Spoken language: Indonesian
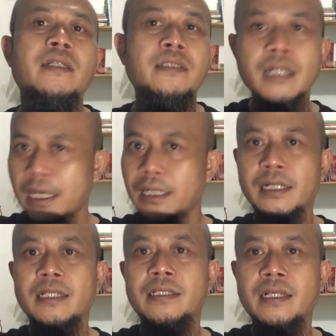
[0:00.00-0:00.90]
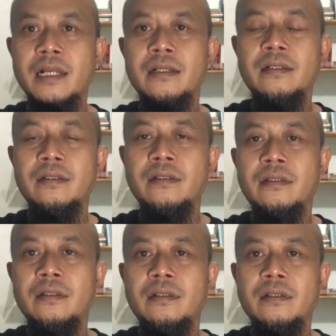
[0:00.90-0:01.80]
Silahkan kasihkan
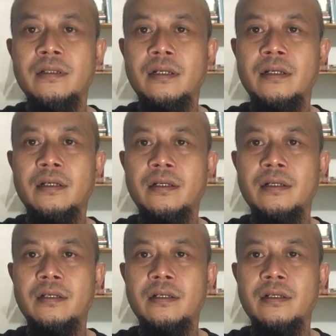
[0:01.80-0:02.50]
uh,